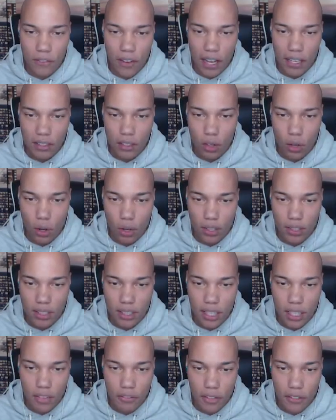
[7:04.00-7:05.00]
Fadenkreuz
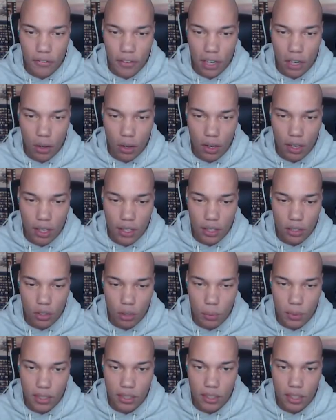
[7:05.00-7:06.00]
geht auf jeden Fall auch klar. Der
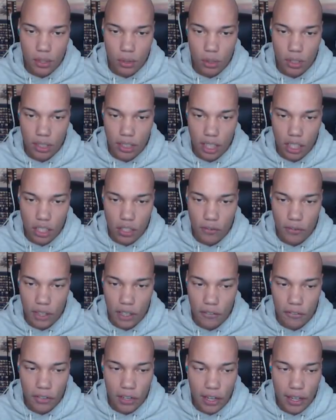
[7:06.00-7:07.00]
Typ ist natürlich direkt schon
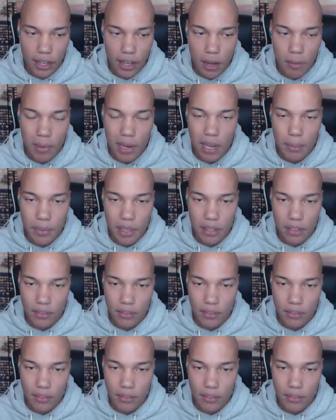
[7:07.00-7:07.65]
wieder viel eher bei mir.